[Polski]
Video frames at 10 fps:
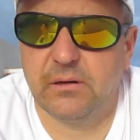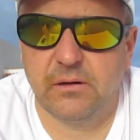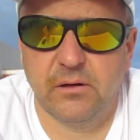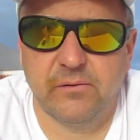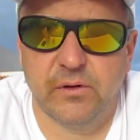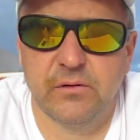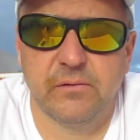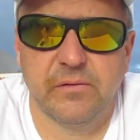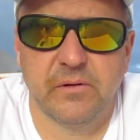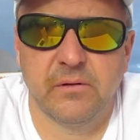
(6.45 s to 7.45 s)
Tych
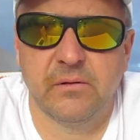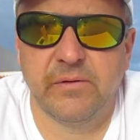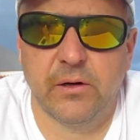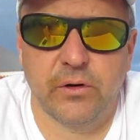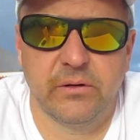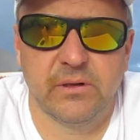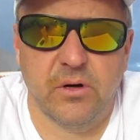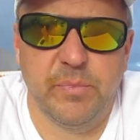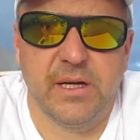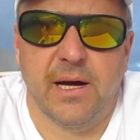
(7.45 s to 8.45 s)
owoców y, wielokrotnie
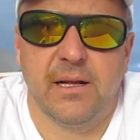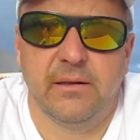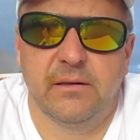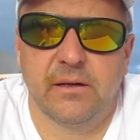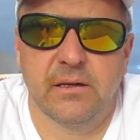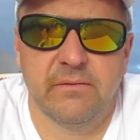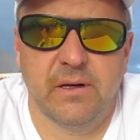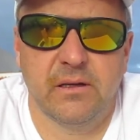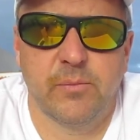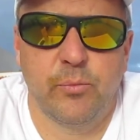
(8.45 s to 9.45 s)
tropikalnych, tak
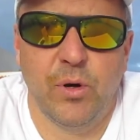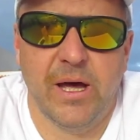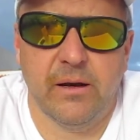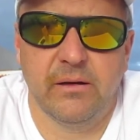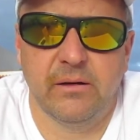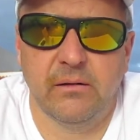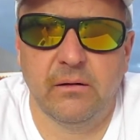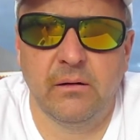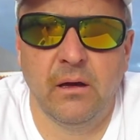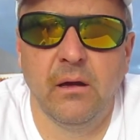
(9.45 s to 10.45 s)
zwanych popularnych,
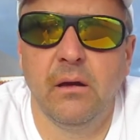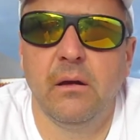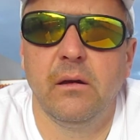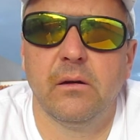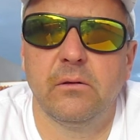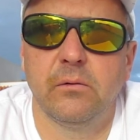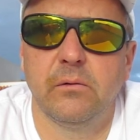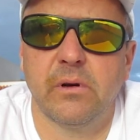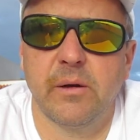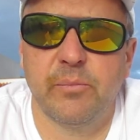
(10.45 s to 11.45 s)

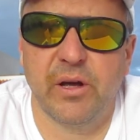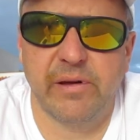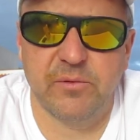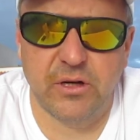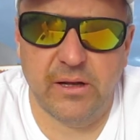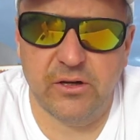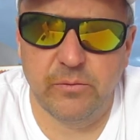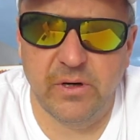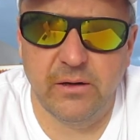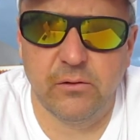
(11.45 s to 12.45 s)
które pojawiają się na
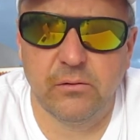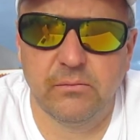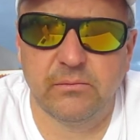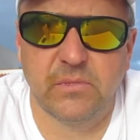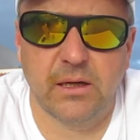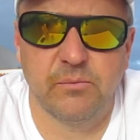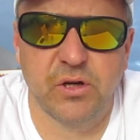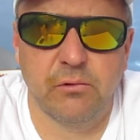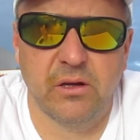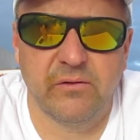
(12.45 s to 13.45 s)
naszym rynku. Takim
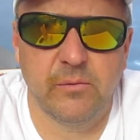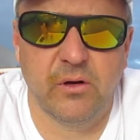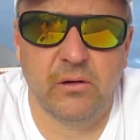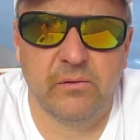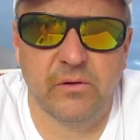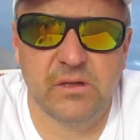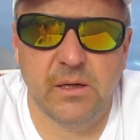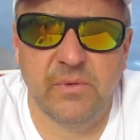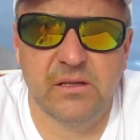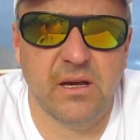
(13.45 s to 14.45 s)
przykładowym
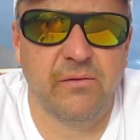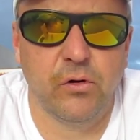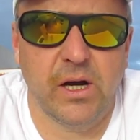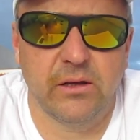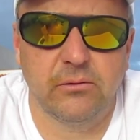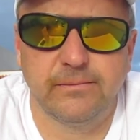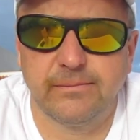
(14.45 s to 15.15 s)
owocem jest awokado.